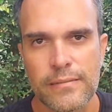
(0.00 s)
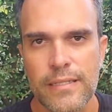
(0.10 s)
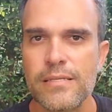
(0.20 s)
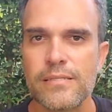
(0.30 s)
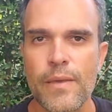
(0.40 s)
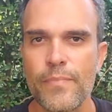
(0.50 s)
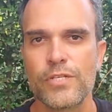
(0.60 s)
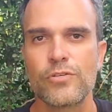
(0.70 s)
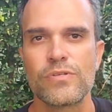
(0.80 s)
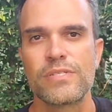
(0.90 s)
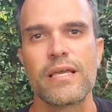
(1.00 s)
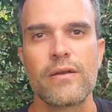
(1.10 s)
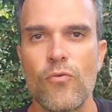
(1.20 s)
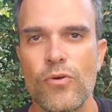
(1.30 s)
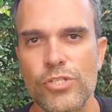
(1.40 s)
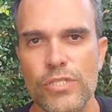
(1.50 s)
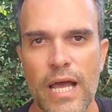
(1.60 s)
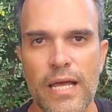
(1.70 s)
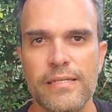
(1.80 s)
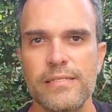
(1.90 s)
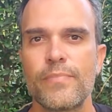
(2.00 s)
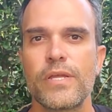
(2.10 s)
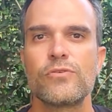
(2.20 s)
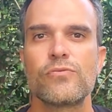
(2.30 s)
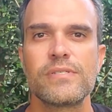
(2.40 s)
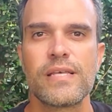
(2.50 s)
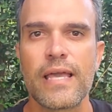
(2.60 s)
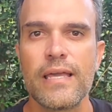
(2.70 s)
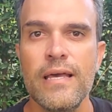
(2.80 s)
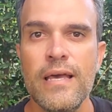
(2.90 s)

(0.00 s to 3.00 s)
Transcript: Nem sempre a gente consegue conquistar, nem sempre a gente consegue